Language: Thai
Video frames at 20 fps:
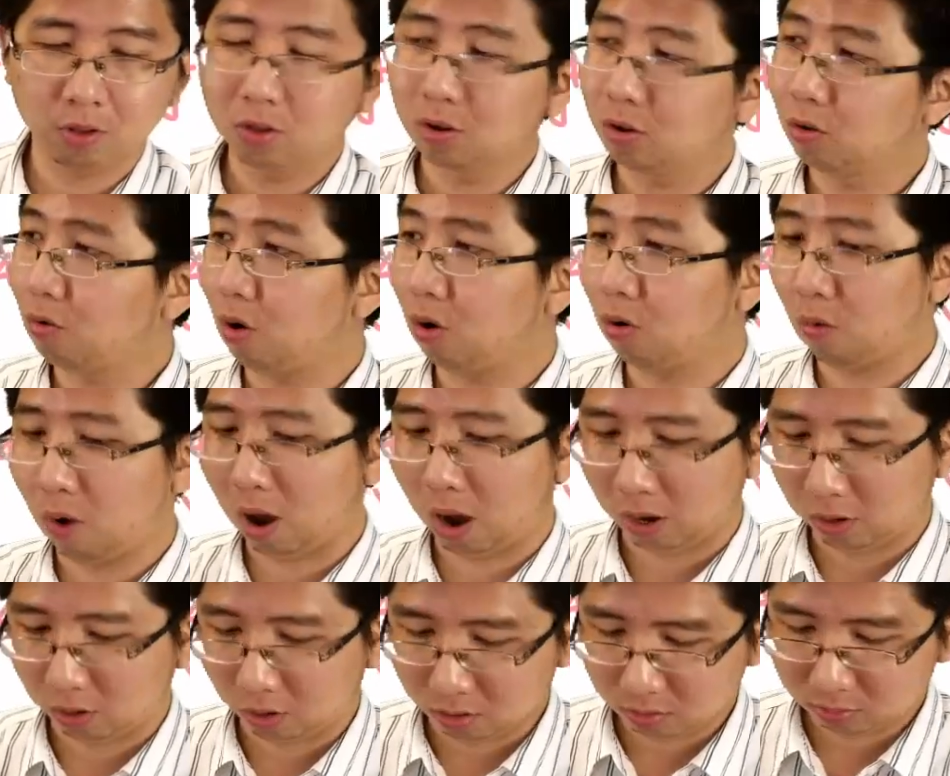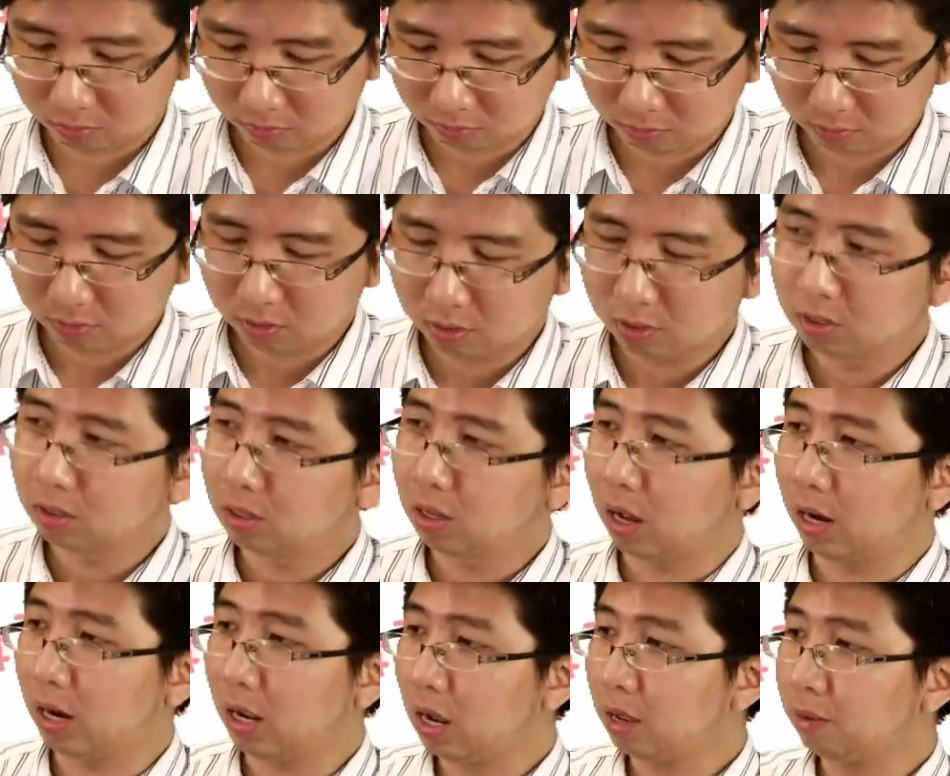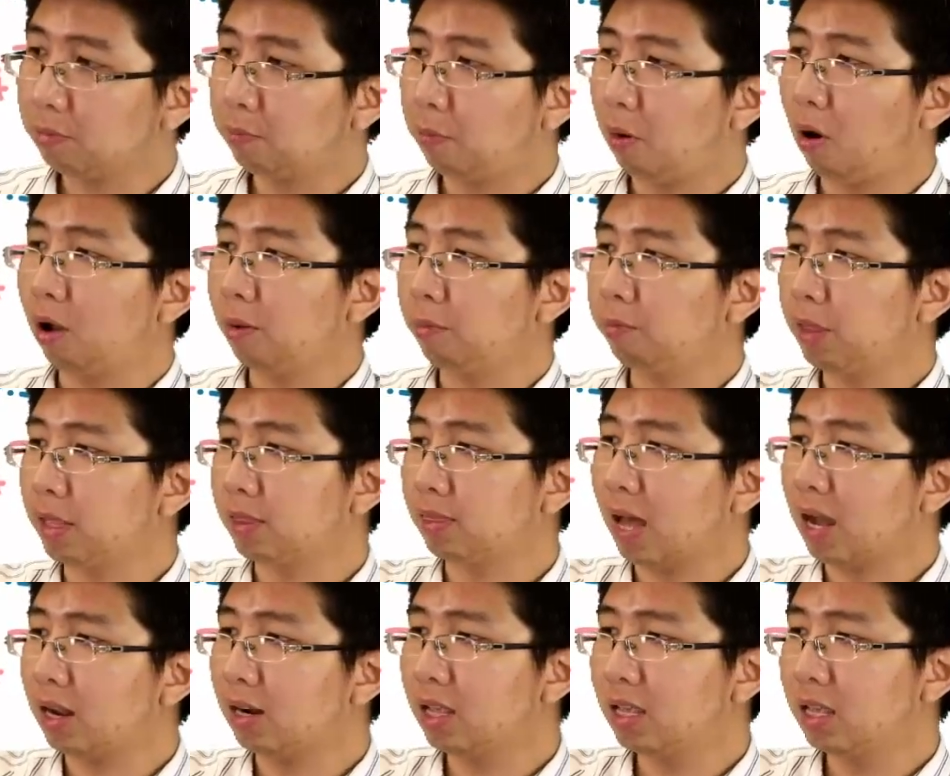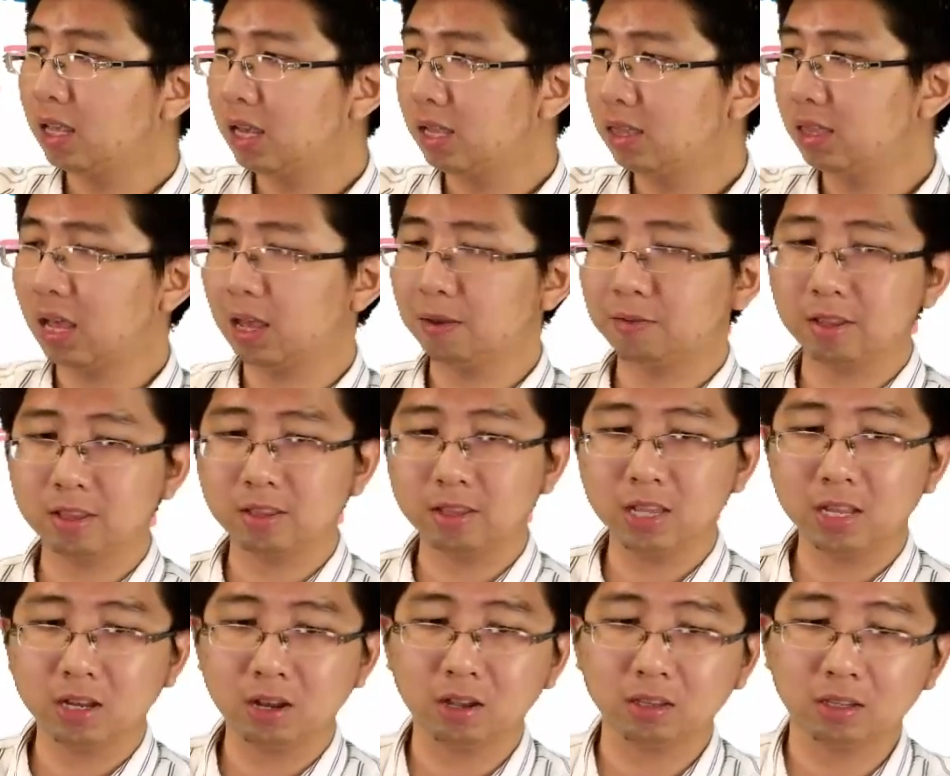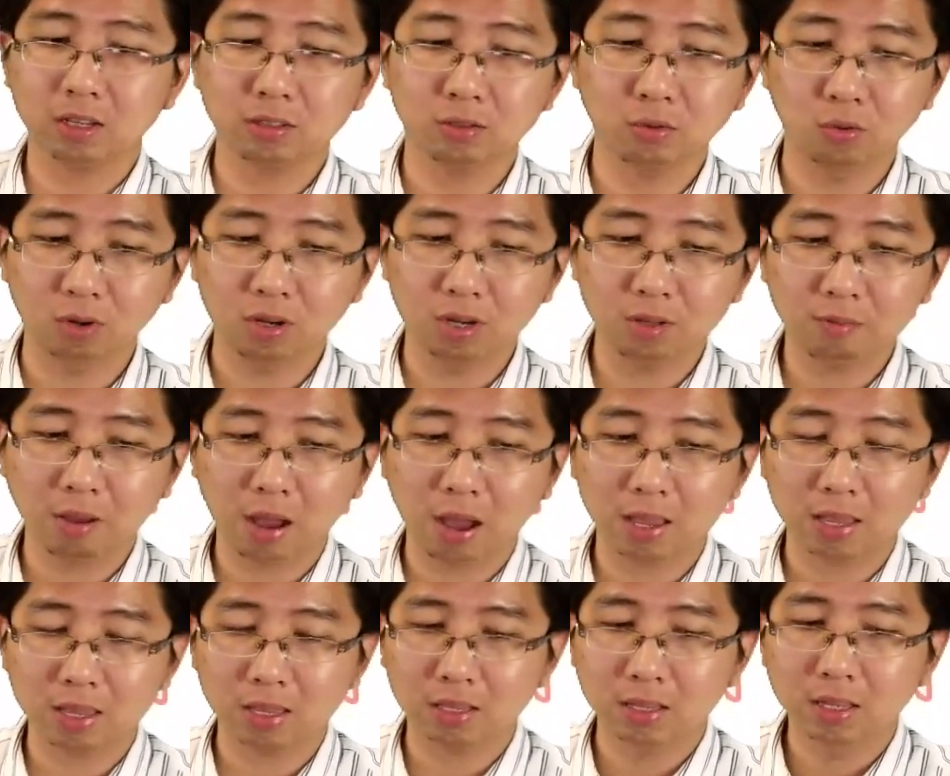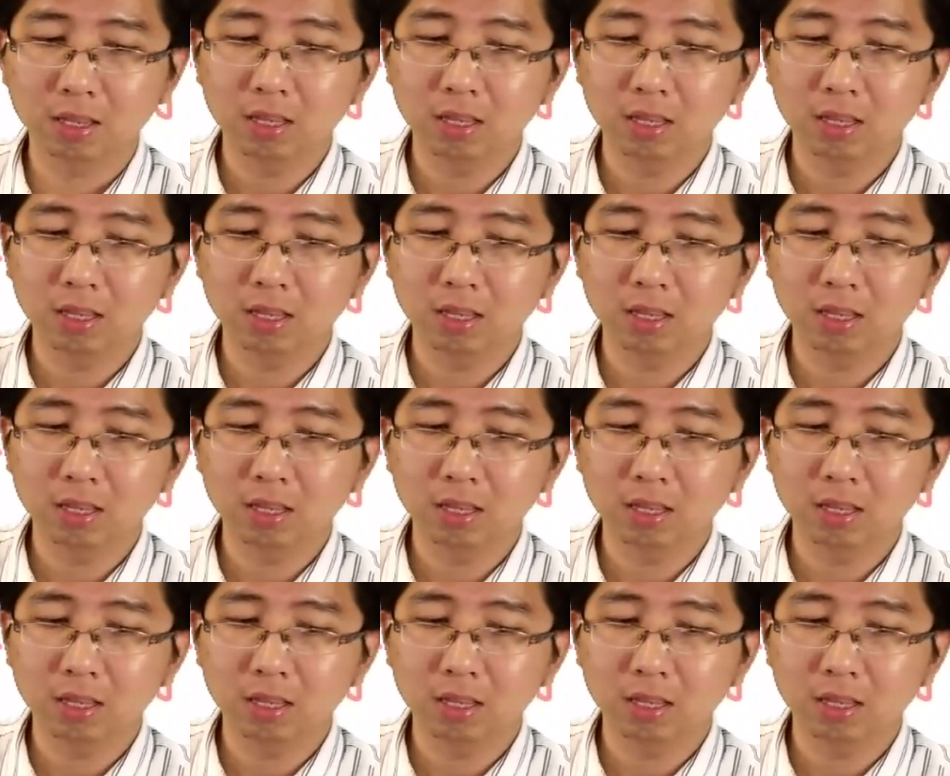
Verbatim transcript: กว่าๆ เนาะ อันนี้ก็พอติดตั้งรีฮีทเนี่ยเอฟเฟนซีก็จะสูงขึ้นมาอีก